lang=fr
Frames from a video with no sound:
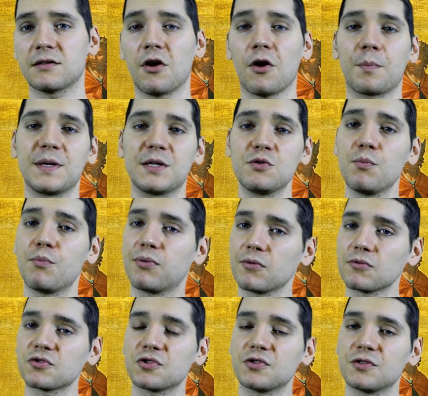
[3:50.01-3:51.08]
D'ailleurs, Picsou
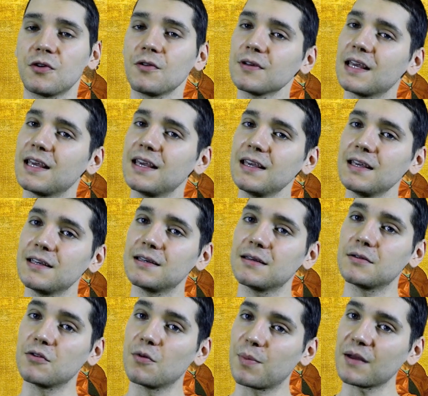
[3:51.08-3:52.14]
plonge dedans et
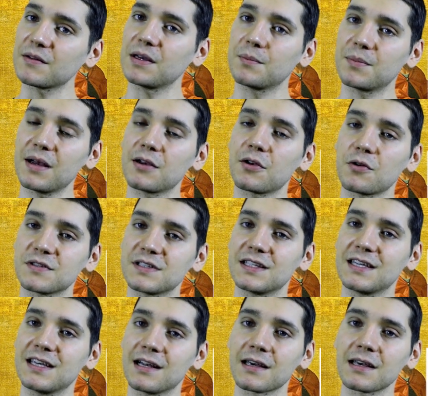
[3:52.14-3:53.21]
ne parvient pas à creuser
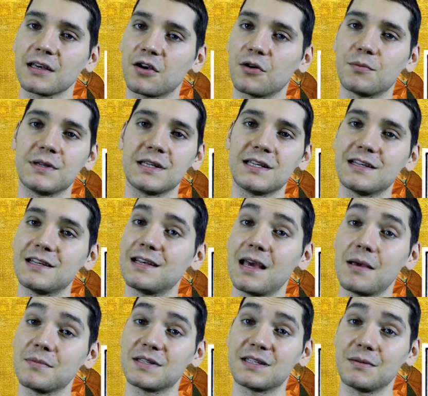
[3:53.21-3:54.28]
des galeries comme il
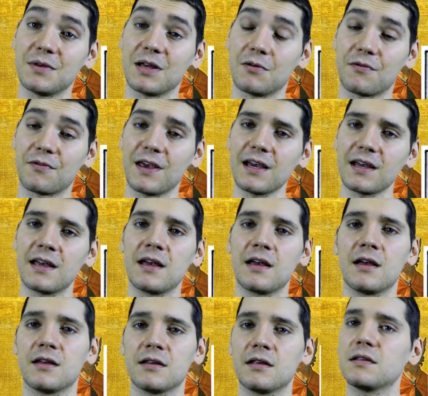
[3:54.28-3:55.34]
aime si bien le faire,
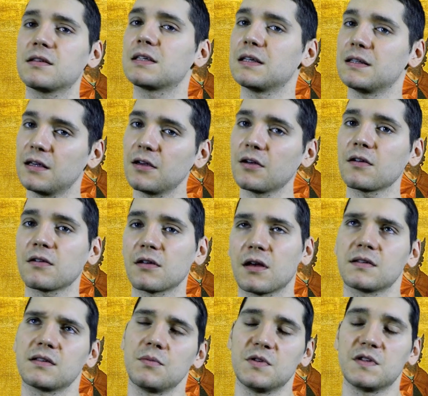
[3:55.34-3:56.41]
ce qui est d'ailleurs euh,
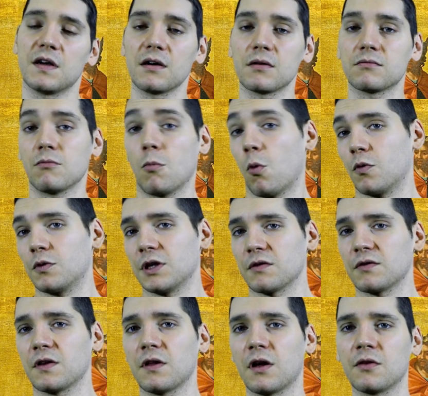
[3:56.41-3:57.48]
assez bizarre, on y
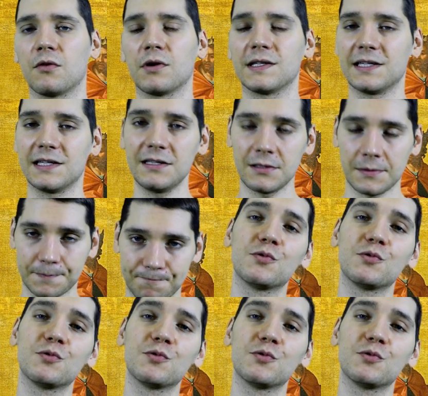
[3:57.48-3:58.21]
reviendra dans l'analyse.